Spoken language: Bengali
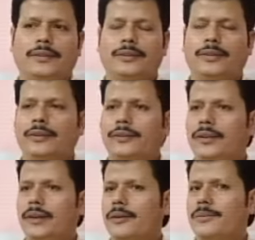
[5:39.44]

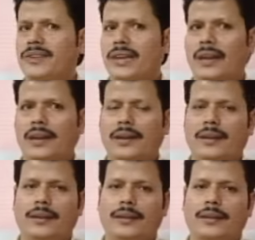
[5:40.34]
সদস্যতা অভিযান
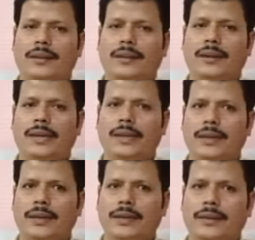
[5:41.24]
এটা
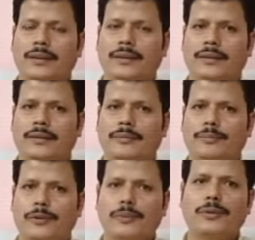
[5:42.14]

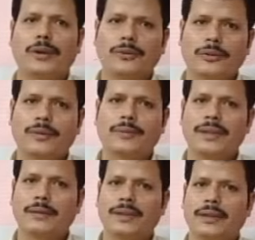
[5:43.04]
পরম্পরাগতভাবেই
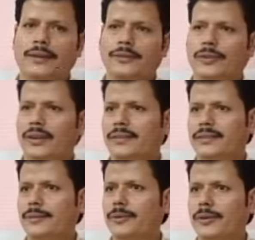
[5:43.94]
আমাদের চলে আসছে
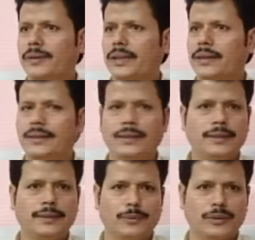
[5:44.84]
এবং আমাদের
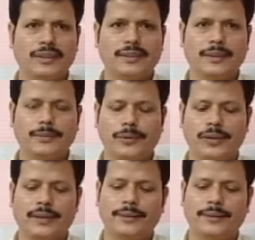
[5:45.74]
রীতিনীতির মধ্যে সেটা করে